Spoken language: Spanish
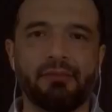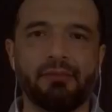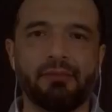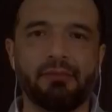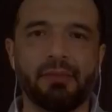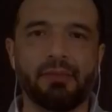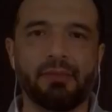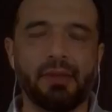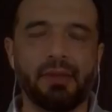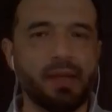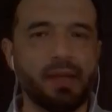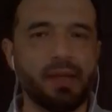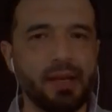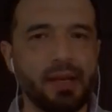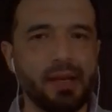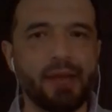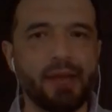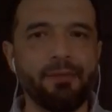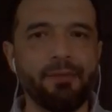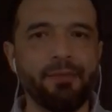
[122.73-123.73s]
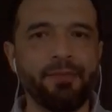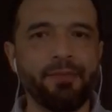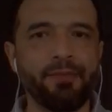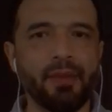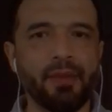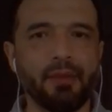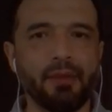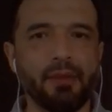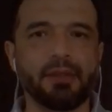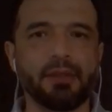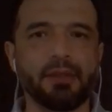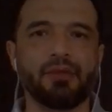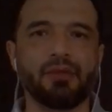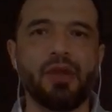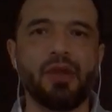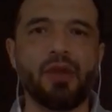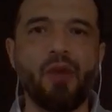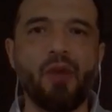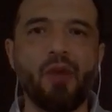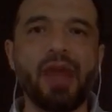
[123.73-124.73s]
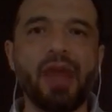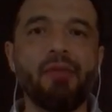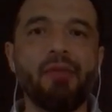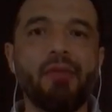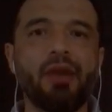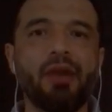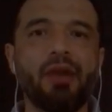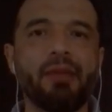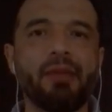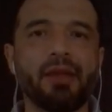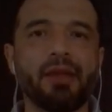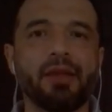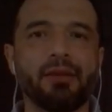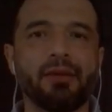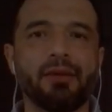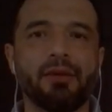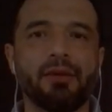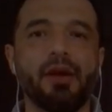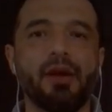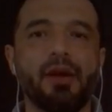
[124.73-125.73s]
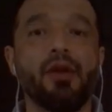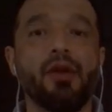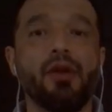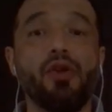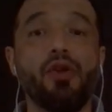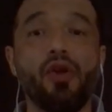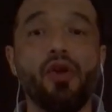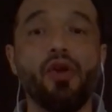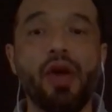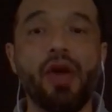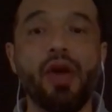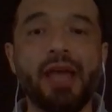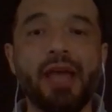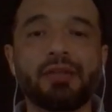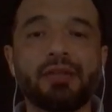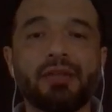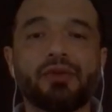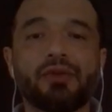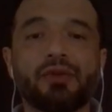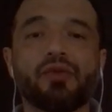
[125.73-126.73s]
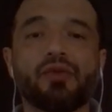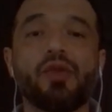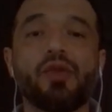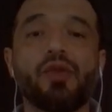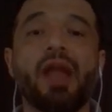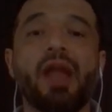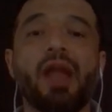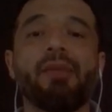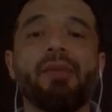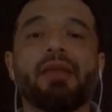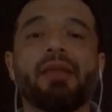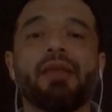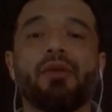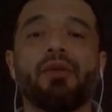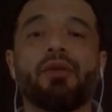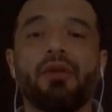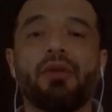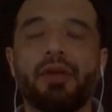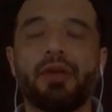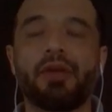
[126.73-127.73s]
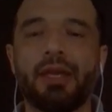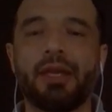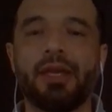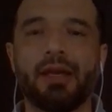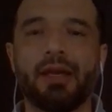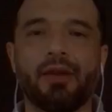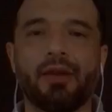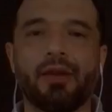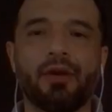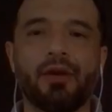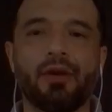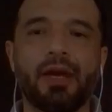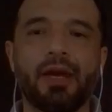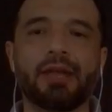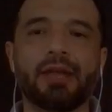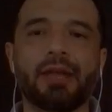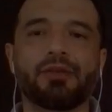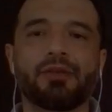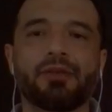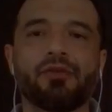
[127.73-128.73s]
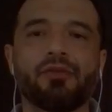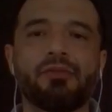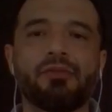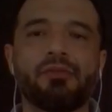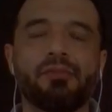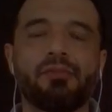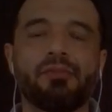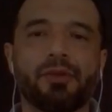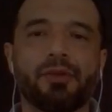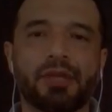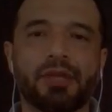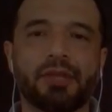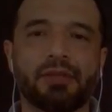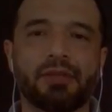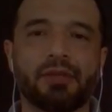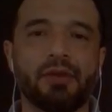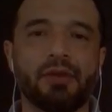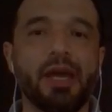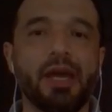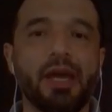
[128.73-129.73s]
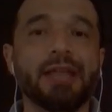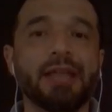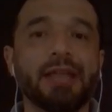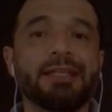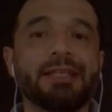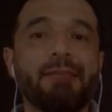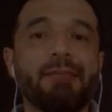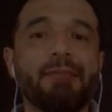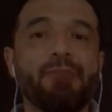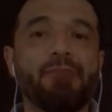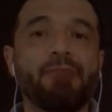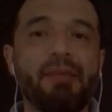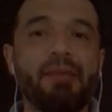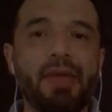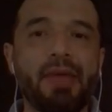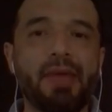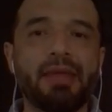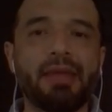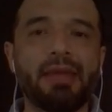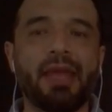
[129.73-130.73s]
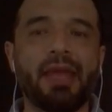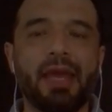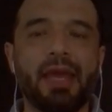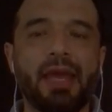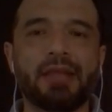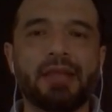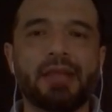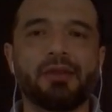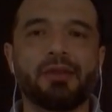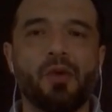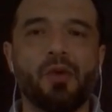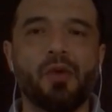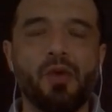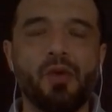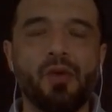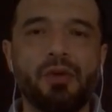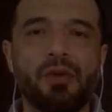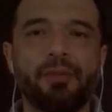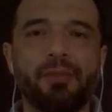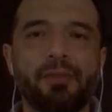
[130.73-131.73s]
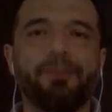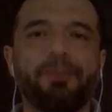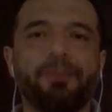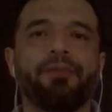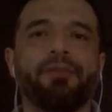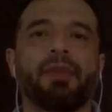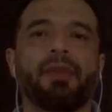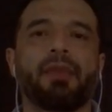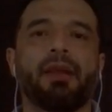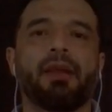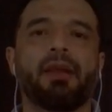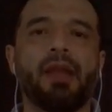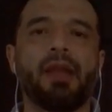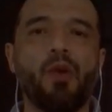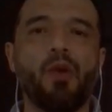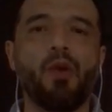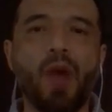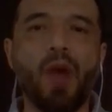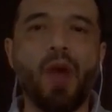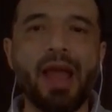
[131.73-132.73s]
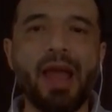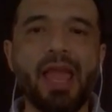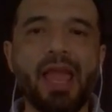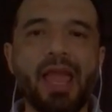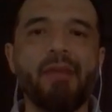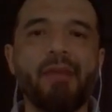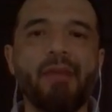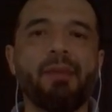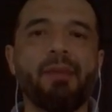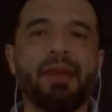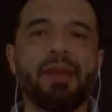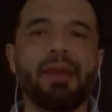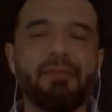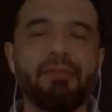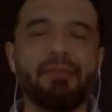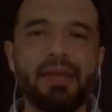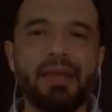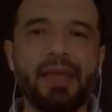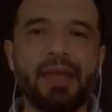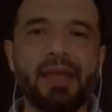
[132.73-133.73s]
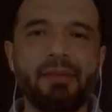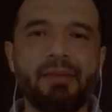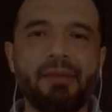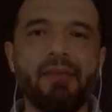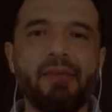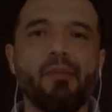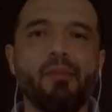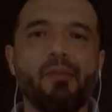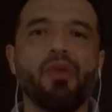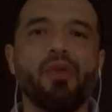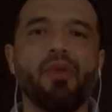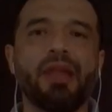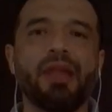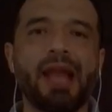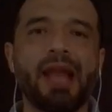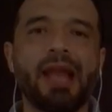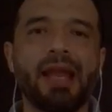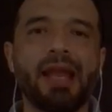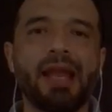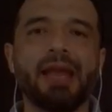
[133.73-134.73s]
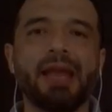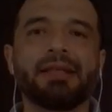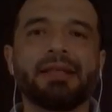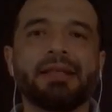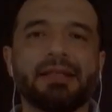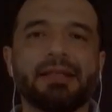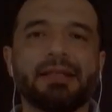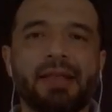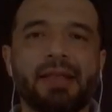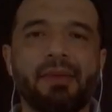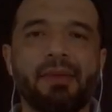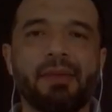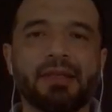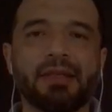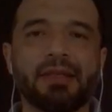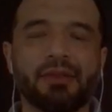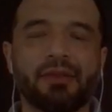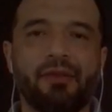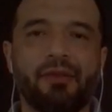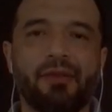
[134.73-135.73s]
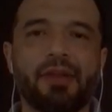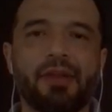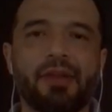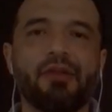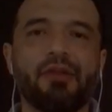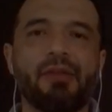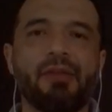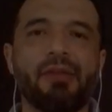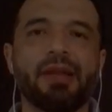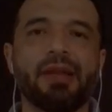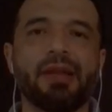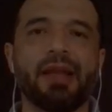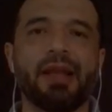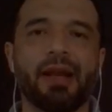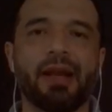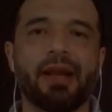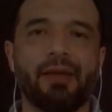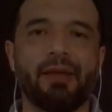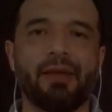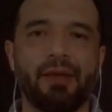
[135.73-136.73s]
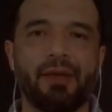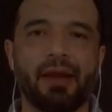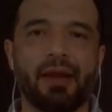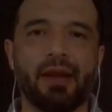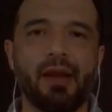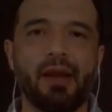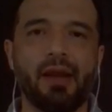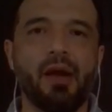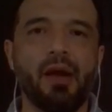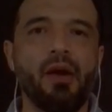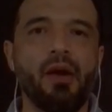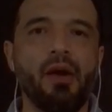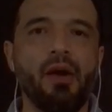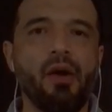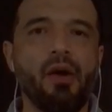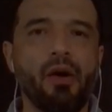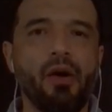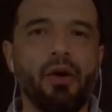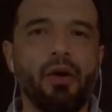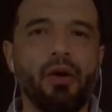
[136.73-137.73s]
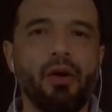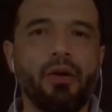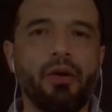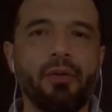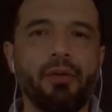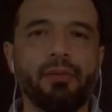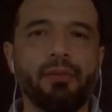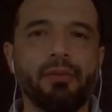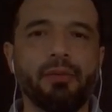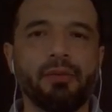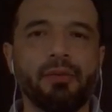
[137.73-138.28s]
¿Queda claro? es un lenguaje de modelamiento. No es una metodología, no es un proceso. Simplemente es un lenguaje que me permite a mí modelar sistemas de software de una manera gráfica. Ojo,